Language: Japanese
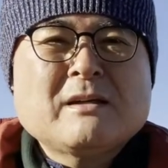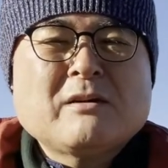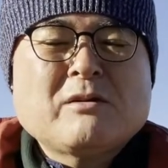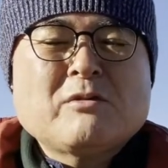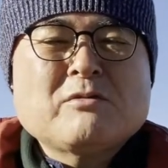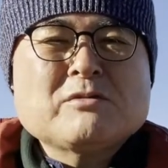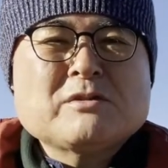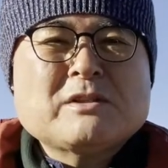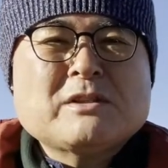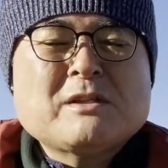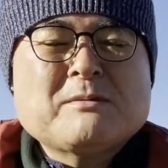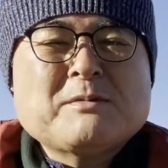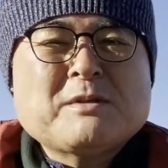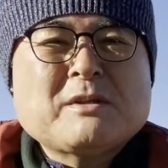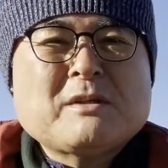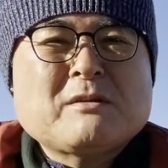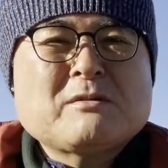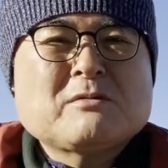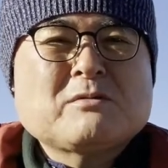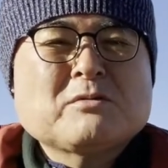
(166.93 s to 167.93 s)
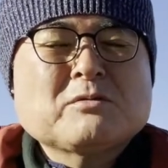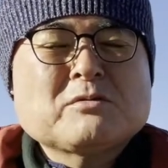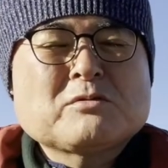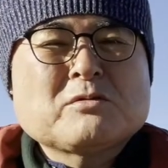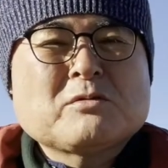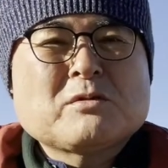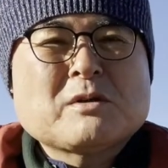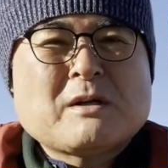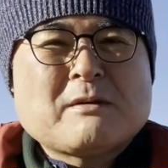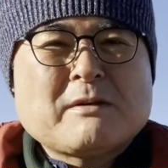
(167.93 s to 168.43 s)
お家で見てるこの
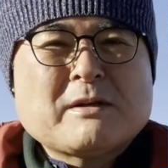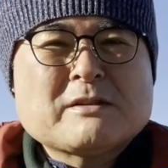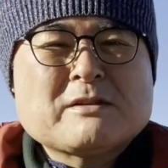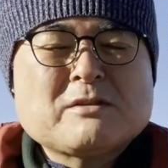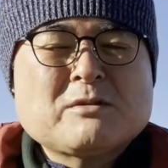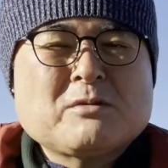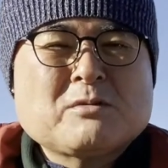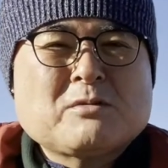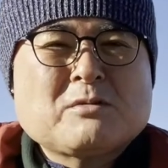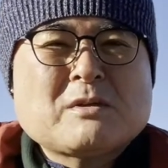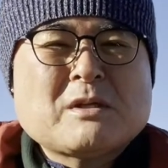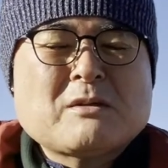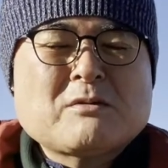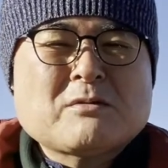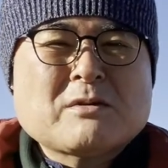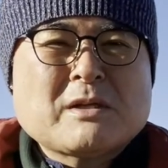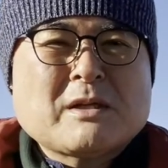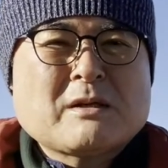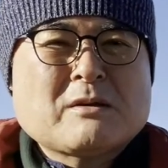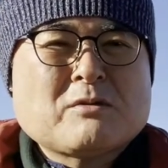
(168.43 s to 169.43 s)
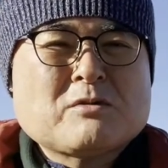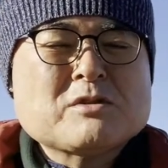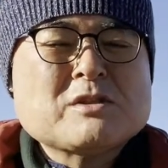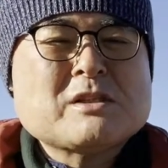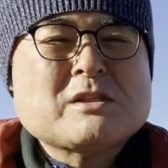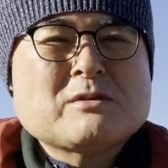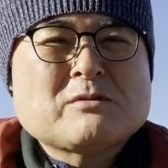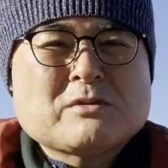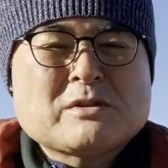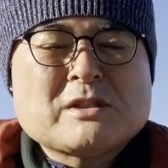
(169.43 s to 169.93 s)
動画は仕事なのか個
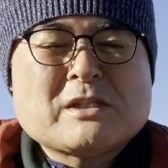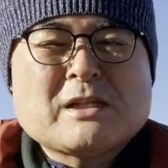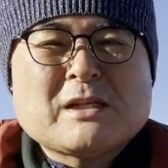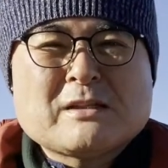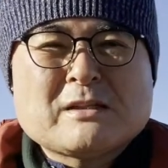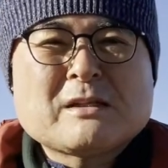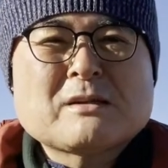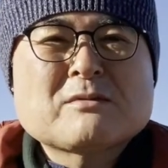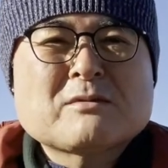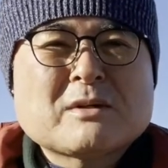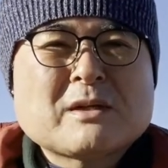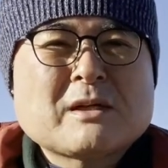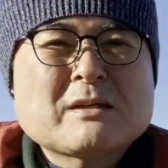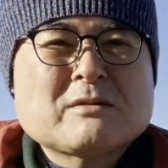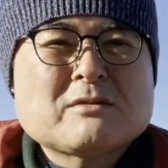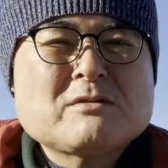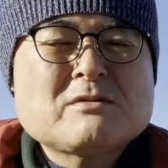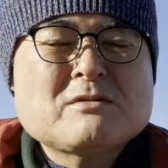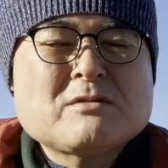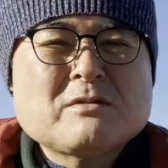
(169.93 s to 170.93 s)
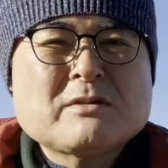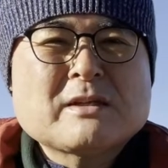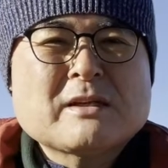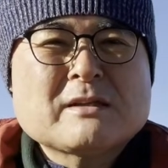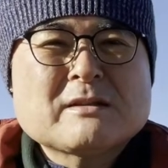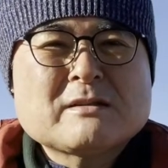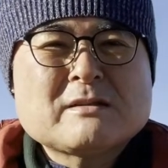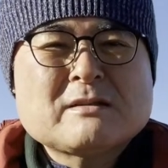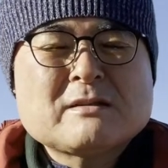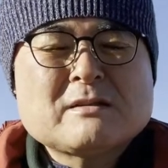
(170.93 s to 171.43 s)
人の時間なのかというよう
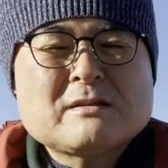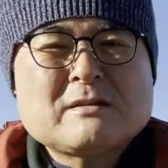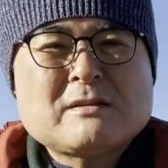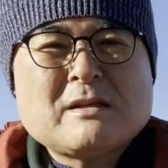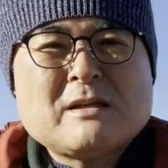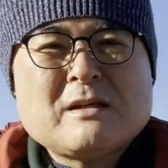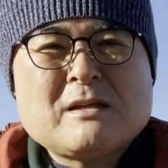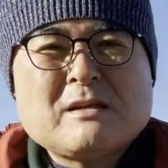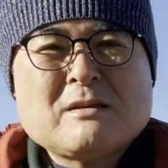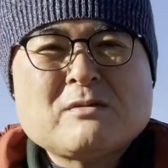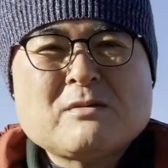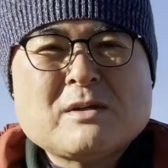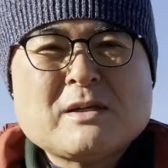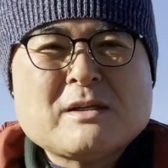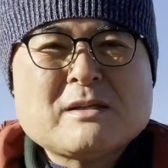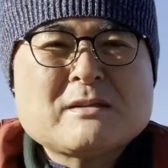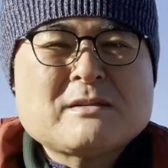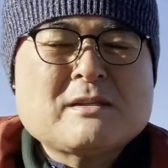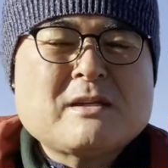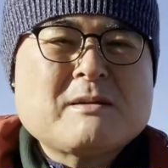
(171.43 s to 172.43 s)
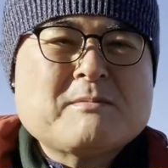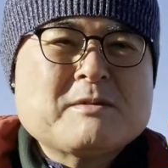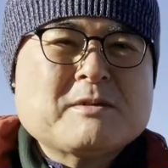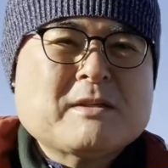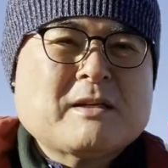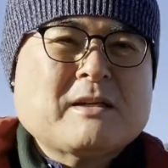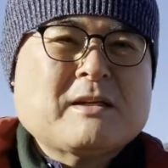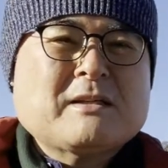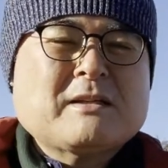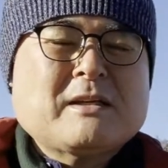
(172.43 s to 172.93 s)
な制度が整備
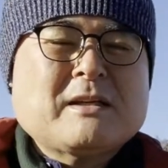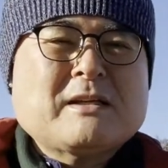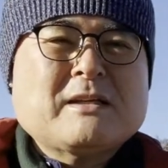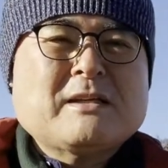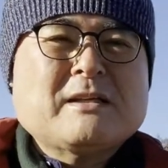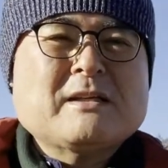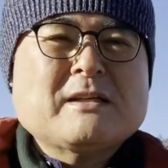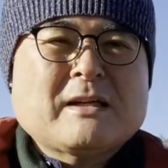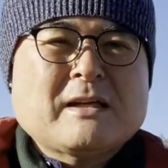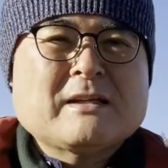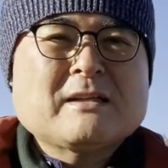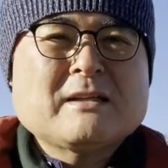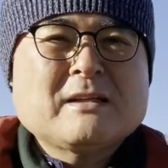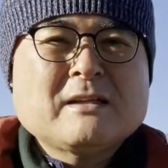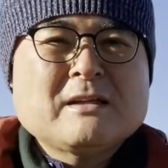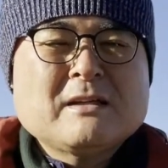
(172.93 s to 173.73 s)
されていない